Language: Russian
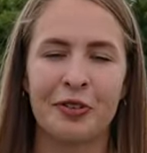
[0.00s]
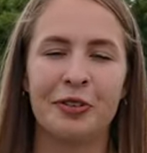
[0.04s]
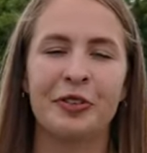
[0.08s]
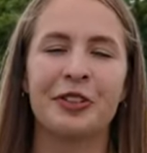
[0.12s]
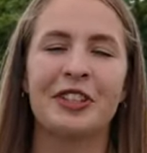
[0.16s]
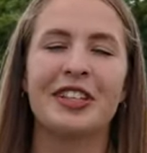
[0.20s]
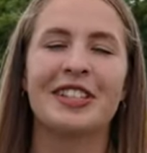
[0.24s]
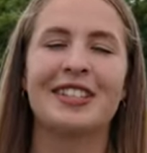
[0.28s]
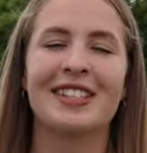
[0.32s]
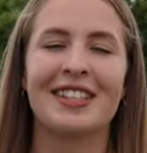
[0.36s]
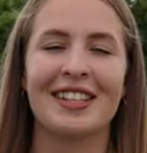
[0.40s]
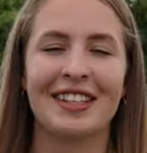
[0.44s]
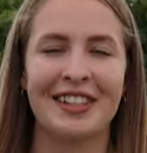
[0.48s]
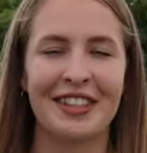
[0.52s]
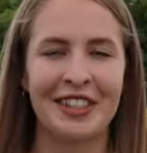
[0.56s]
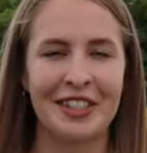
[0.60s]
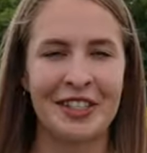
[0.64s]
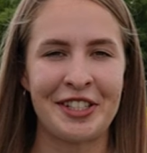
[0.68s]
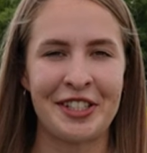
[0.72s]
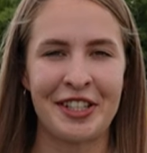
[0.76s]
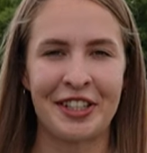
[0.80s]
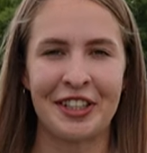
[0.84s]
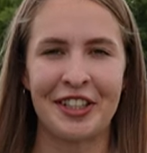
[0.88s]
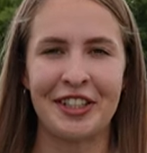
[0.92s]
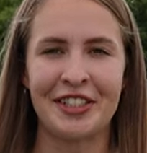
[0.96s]
фунгицидной и
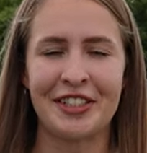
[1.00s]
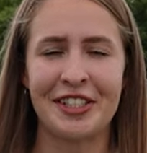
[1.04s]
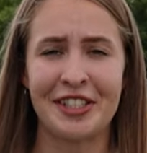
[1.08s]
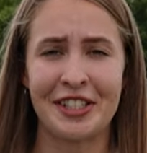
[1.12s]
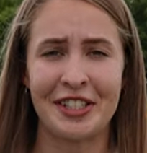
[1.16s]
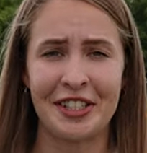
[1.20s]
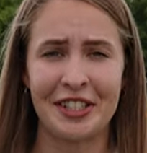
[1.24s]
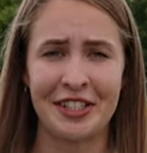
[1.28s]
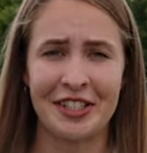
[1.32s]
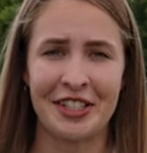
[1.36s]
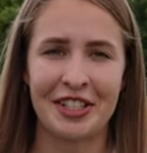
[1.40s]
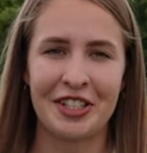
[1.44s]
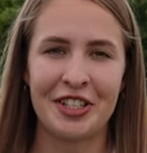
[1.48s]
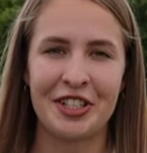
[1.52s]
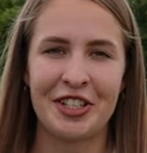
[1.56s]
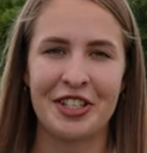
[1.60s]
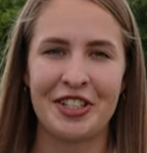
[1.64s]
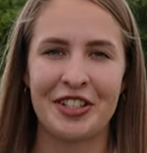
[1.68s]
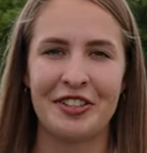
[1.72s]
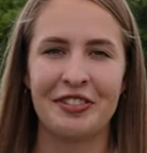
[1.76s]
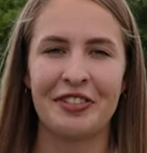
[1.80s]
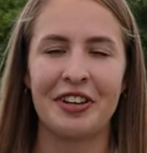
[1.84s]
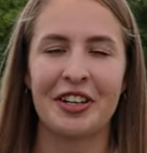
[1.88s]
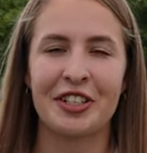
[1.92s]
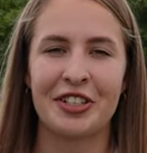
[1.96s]
инсектицидной
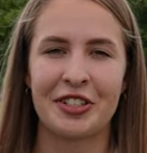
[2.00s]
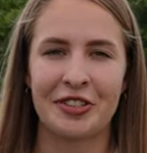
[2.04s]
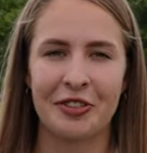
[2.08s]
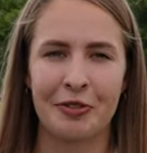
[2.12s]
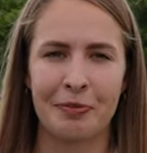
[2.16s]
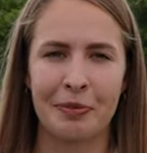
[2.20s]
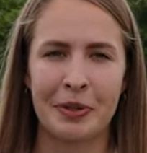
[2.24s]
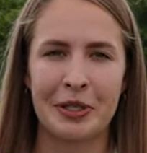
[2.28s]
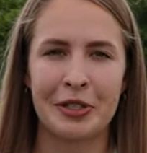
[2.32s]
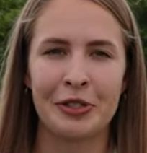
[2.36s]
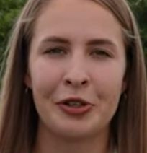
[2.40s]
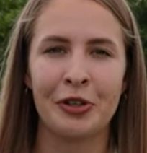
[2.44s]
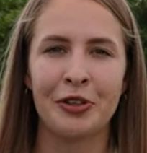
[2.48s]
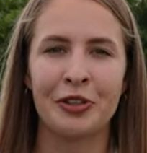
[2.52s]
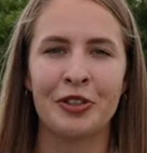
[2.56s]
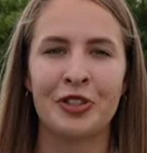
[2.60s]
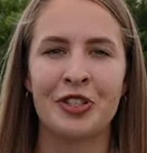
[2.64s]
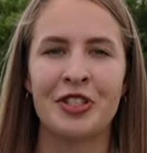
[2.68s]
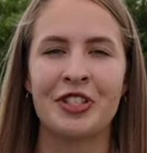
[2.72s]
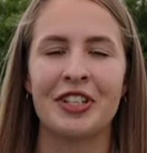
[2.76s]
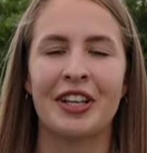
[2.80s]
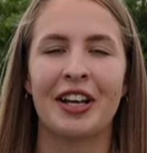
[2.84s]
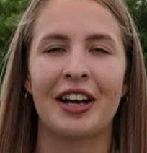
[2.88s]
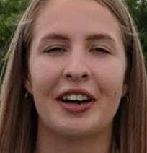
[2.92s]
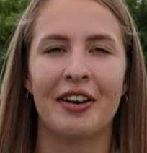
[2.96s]
защите вашего
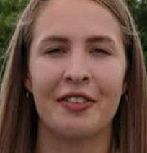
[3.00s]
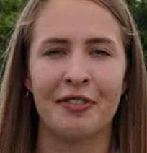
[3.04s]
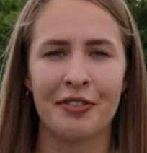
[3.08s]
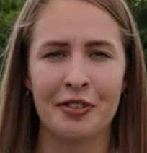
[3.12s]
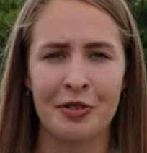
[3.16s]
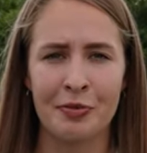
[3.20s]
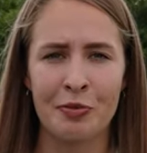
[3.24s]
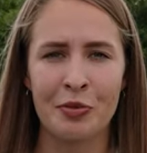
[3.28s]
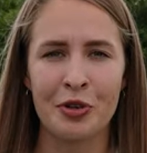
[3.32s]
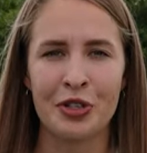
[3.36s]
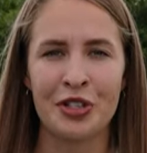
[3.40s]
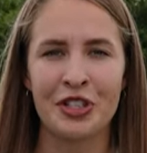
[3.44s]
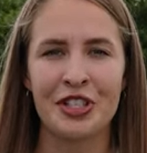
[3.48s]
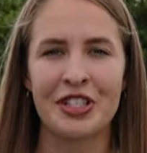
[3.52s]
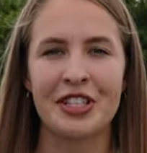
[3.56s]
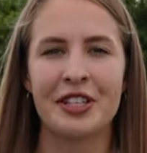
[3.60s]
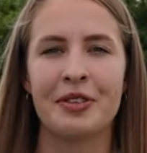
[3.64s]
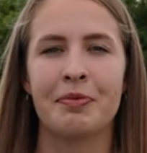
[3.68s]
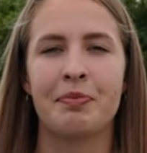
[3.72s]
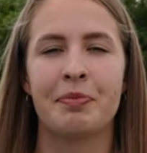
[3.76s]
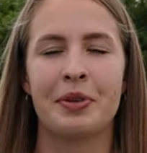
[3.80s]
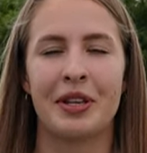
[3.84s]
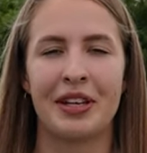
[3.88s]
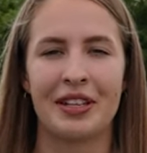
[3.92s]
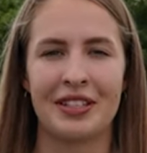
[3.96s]
подсолнечника вы
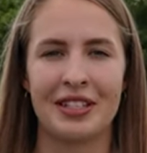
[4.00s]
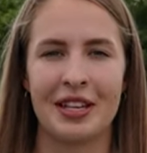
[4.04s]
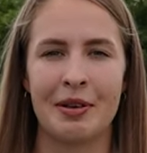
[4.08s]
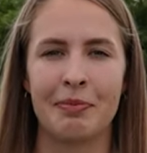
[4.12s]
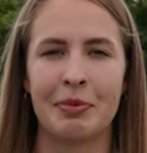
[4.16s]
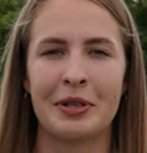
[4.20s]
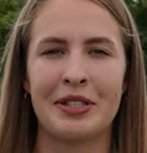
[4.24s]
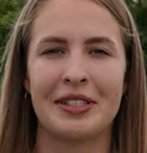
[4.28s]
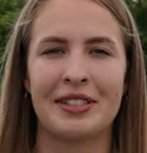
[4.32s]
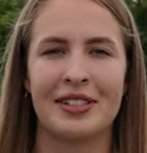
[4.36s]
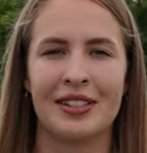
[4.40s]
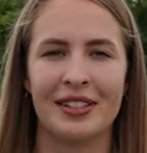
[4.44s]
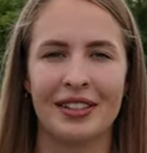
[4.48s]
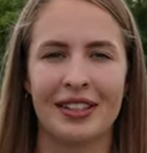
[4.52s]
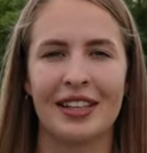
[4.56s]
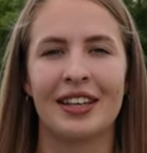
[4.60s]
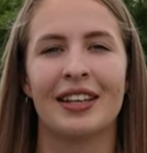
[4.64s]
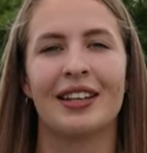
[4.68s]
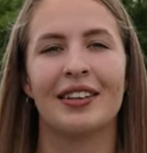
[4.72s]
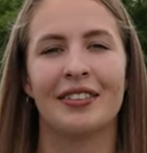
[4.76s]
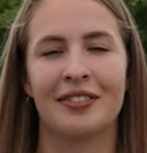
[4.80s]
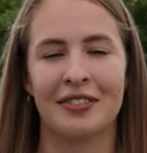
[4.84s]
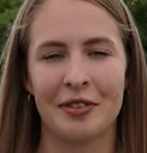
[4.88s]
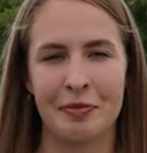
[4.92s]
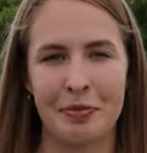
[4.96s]
можете, перейдя по
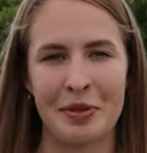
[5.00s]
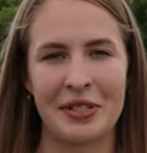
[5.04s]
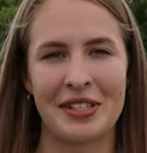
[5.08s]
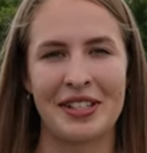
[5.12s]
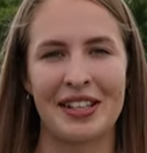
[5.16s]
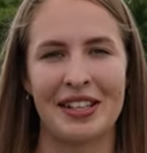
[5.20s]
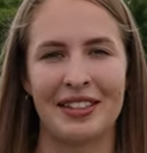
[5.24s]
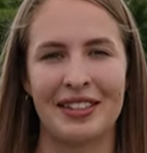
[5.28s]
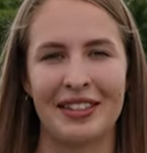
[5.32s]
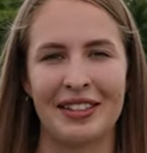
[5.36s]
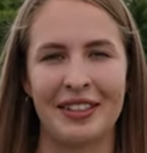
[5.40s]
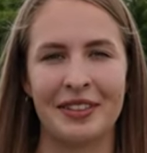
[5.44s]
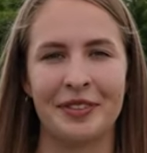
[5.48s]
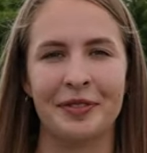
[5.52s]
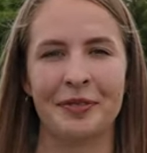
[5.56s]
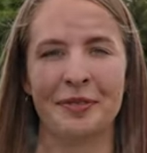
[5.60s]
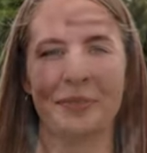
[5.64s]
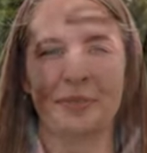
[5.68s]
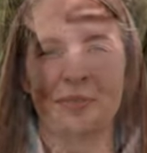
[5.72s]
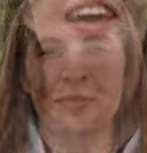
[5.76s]
ссылке в описании.